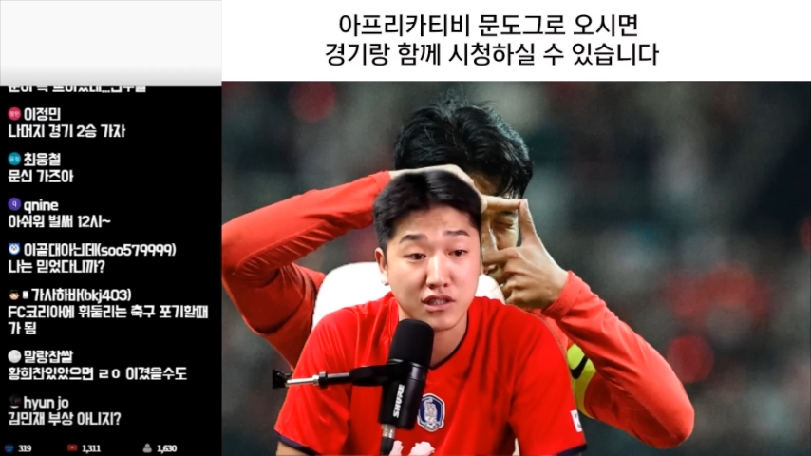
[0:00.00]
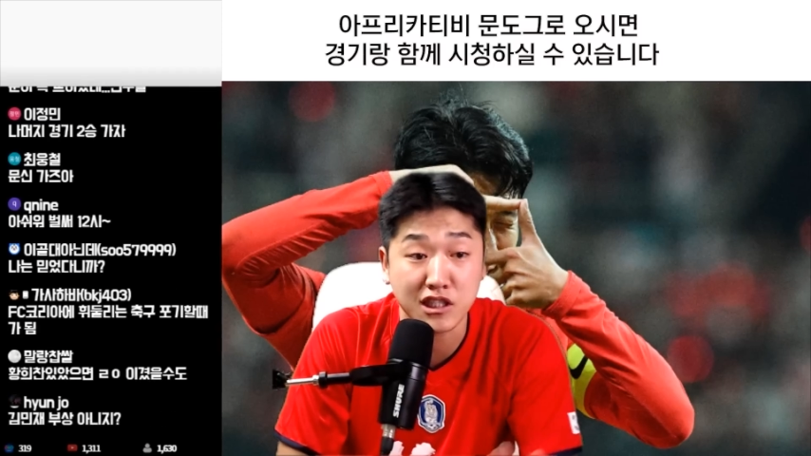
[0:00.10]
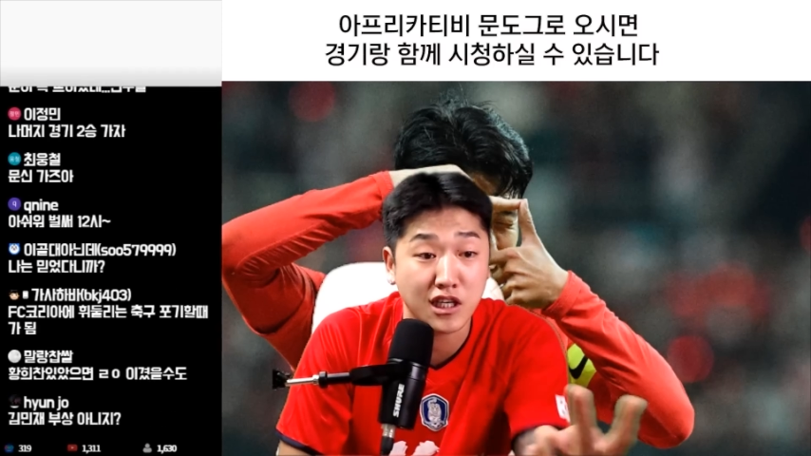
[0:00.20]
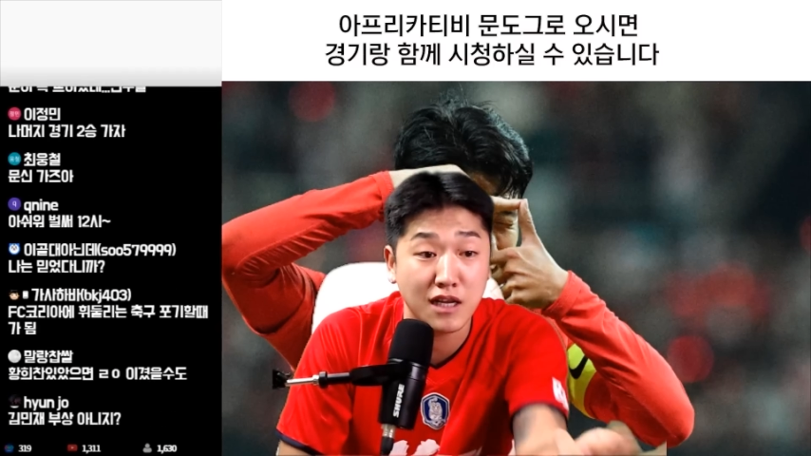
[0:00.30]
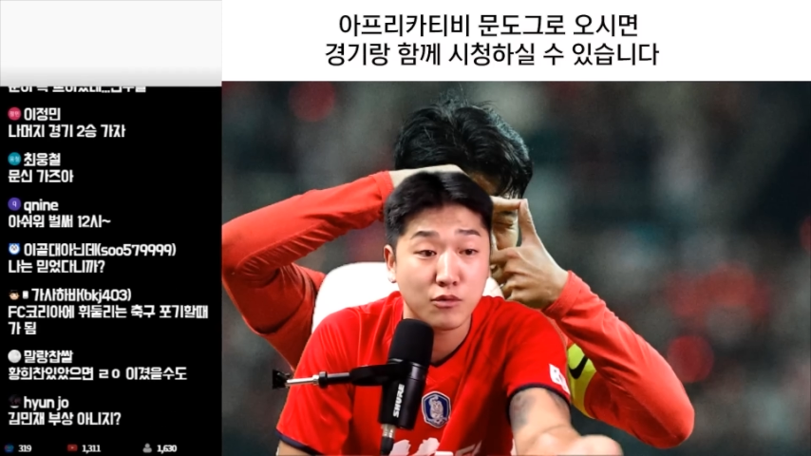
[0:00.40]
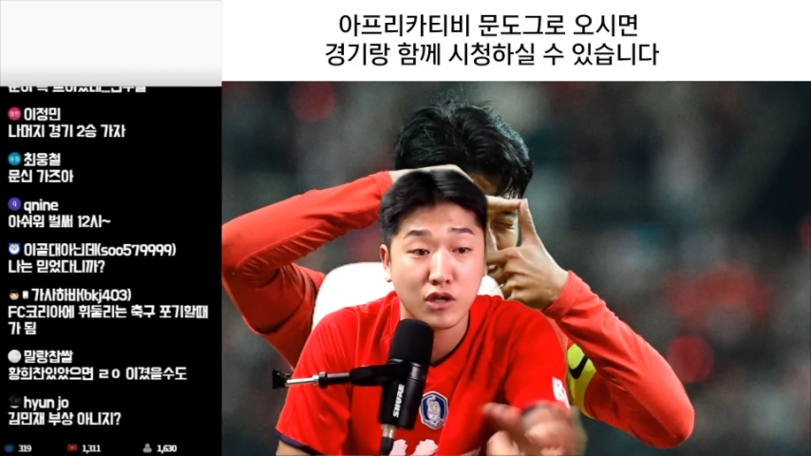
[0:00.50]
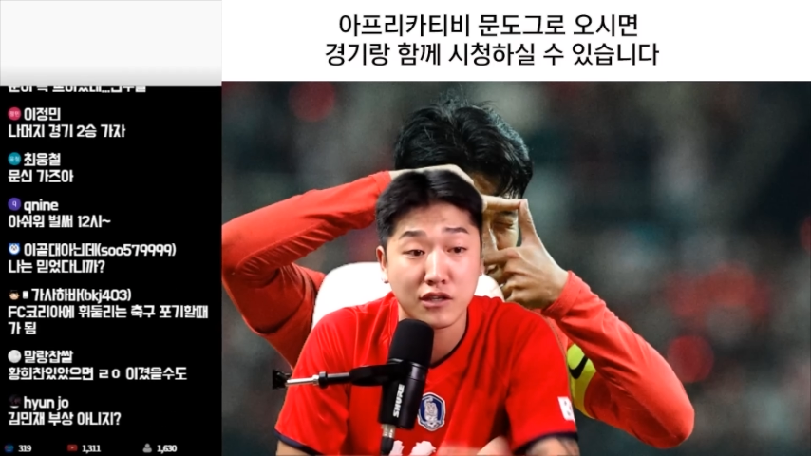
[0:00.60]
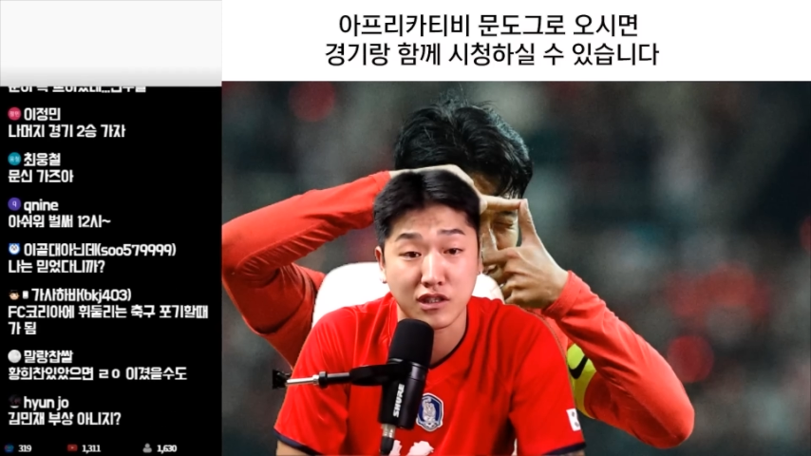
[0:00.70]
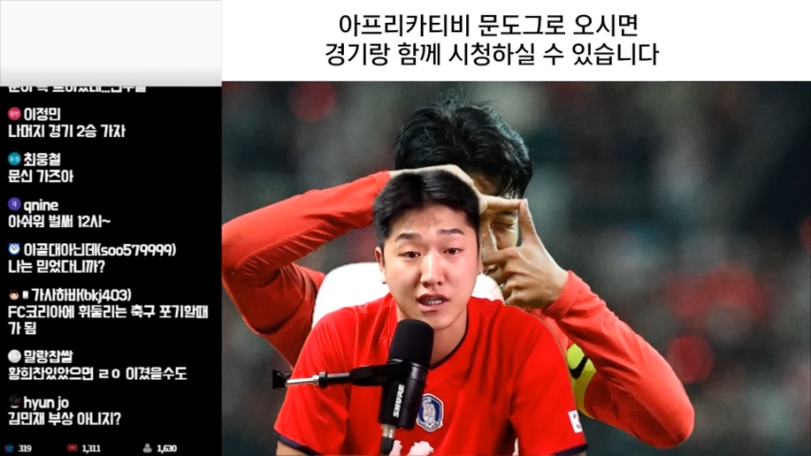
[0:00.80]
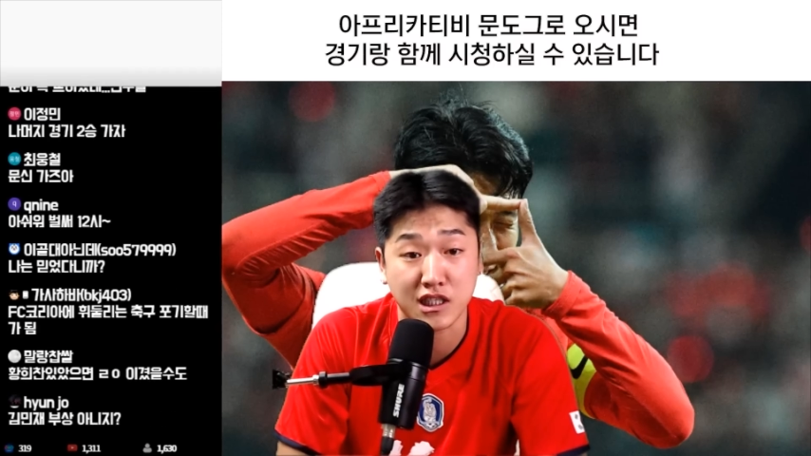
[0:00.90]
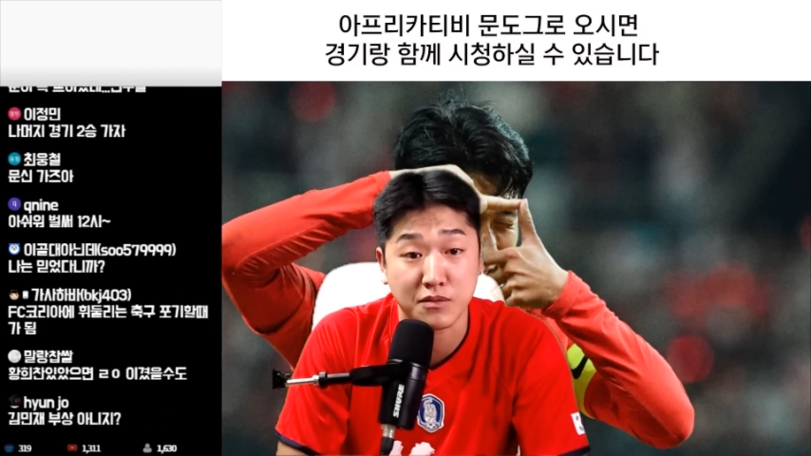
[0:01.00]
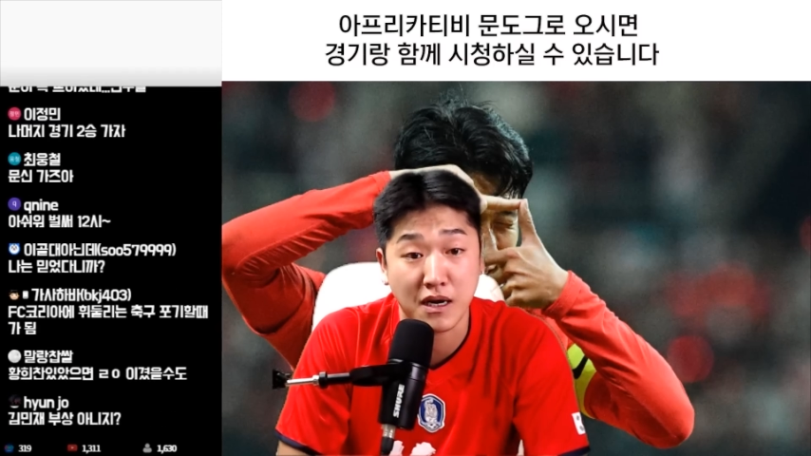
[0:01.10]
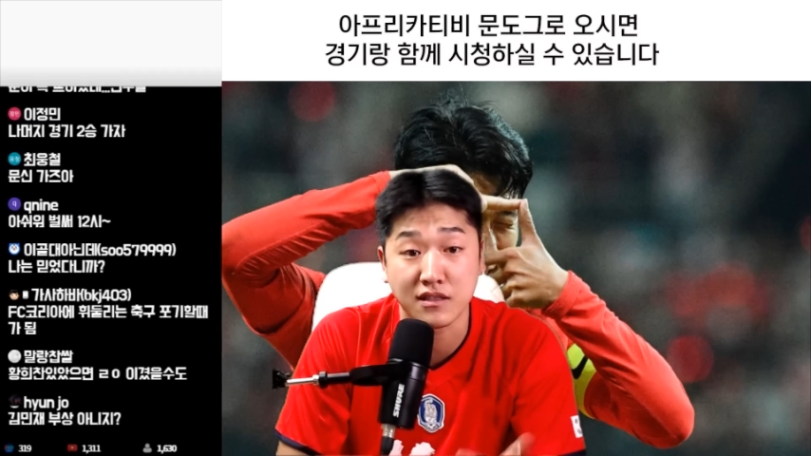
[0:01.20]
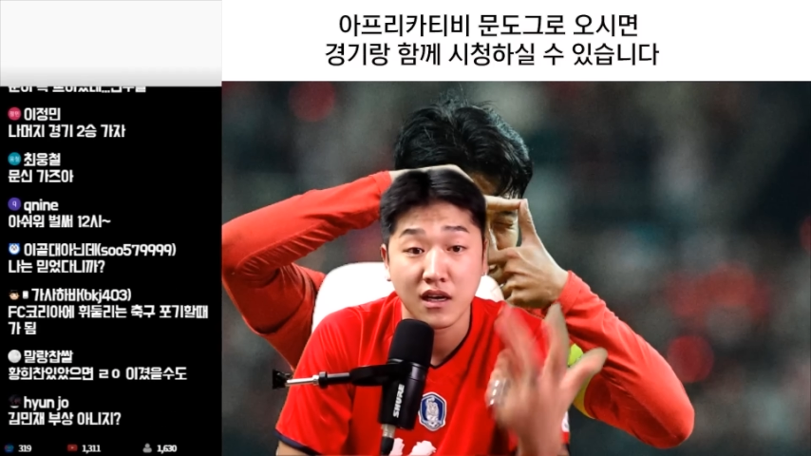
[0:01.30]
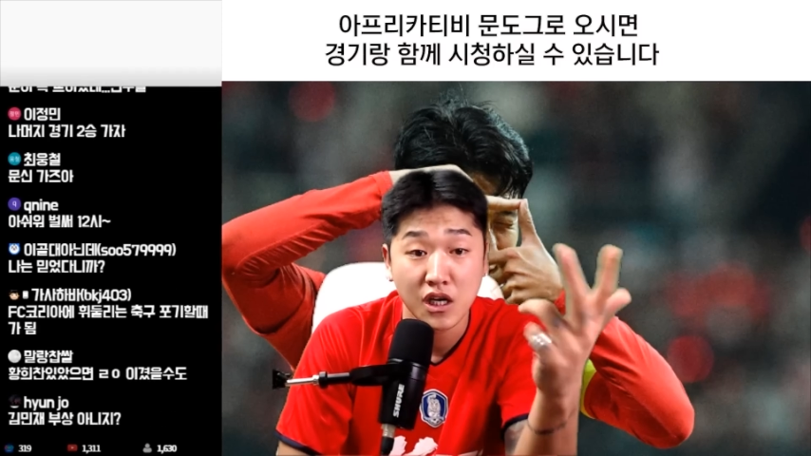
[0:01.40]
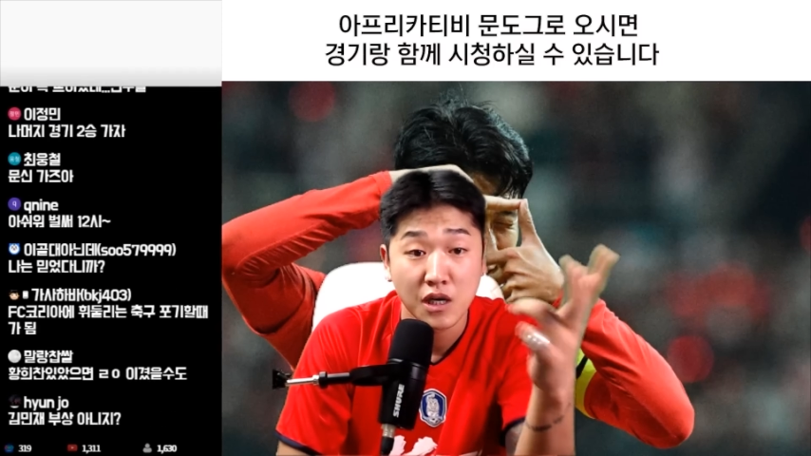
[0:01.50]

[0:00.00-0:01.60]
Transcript: 이승일 무도할 수 있겠지만